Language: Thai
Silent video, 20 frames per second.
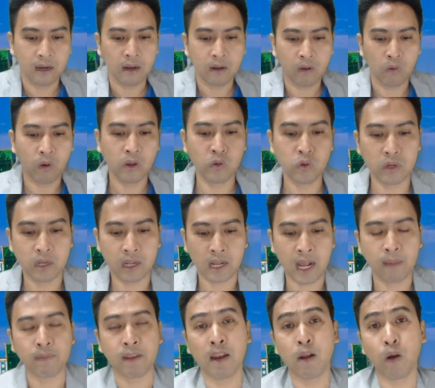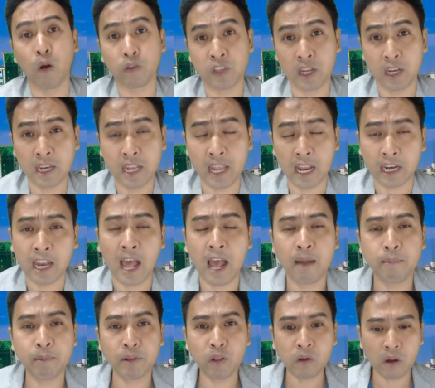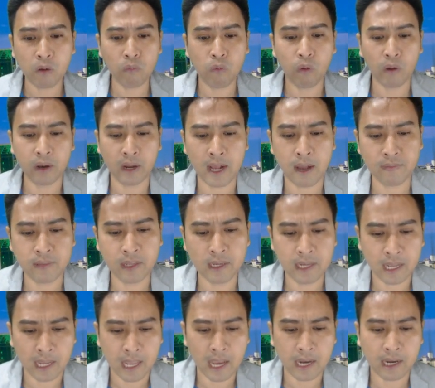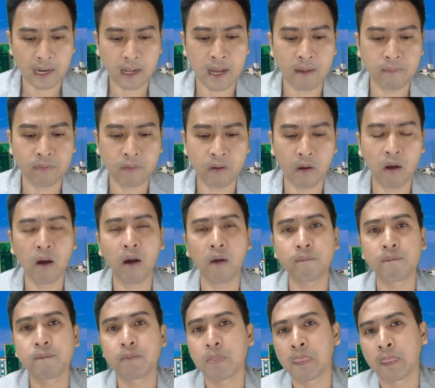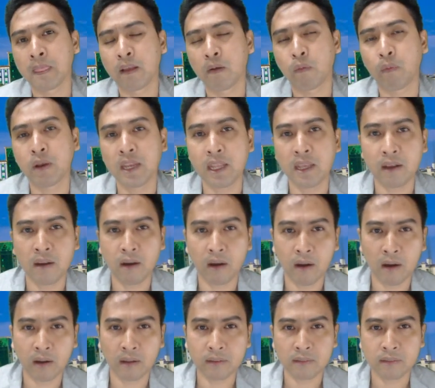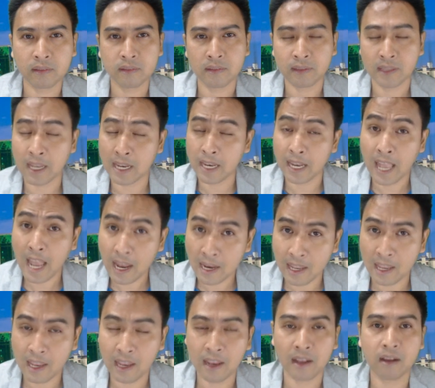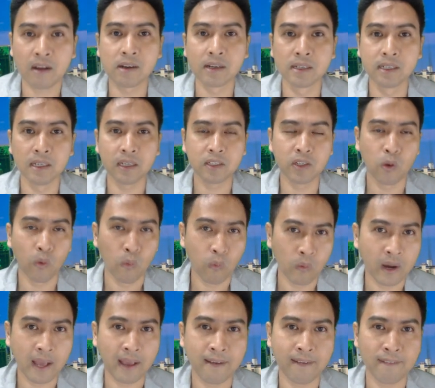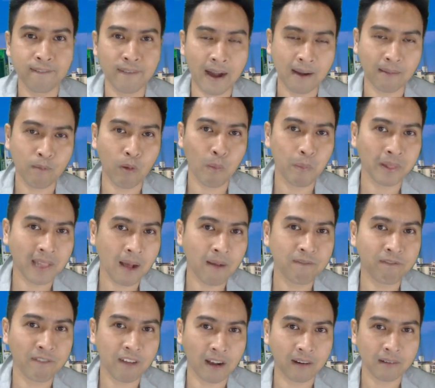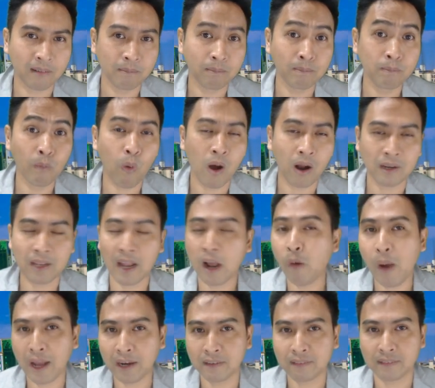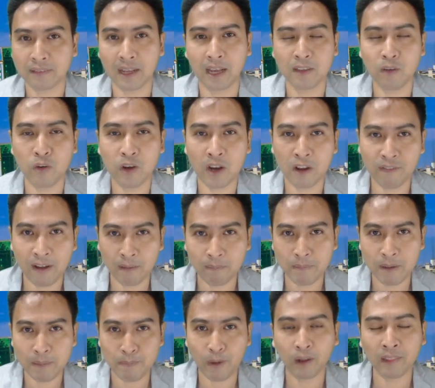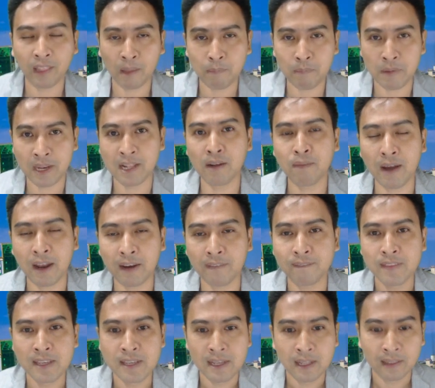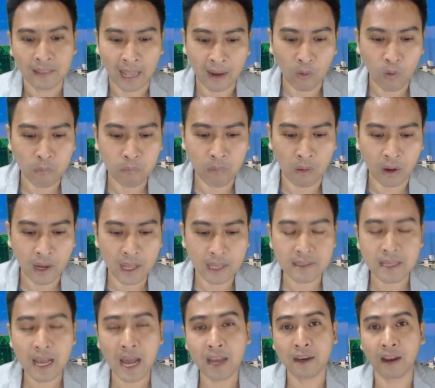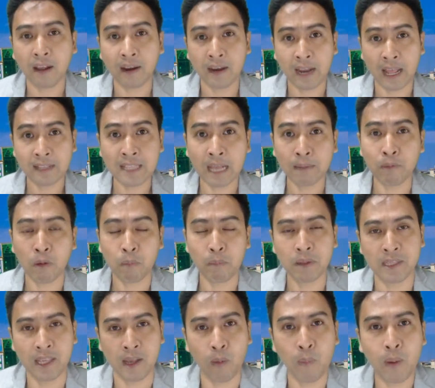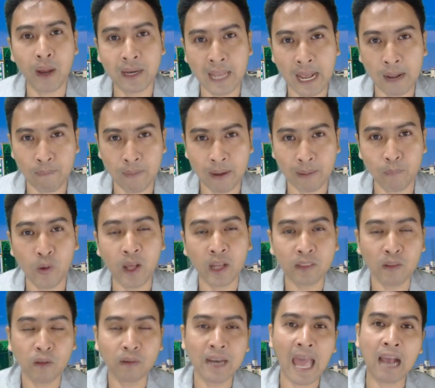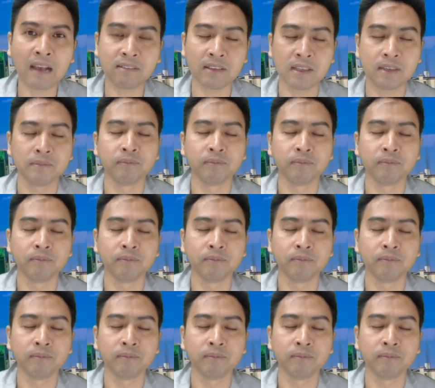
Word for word: กลยุทธ์นะครับในเรื่องของเซ็นเด็กนะไม่ต้องกังวลนะครับเซ็นเด็กเองนะครับก็วันนี้ก็คิดในแง่ดีก็คืออยู่ในฝั่งโมเมนตัมฝั่งบวกทั้งวันนะอยู่ในฝั่งปิดปกติกับปิดดีทั้งวันแต่หลายคนบอกเฮ้ยอาจารย์ในกรณีอาจารย์บอกมันเขียววันแดงวันพวกนี้ก็ต้องแดงสิ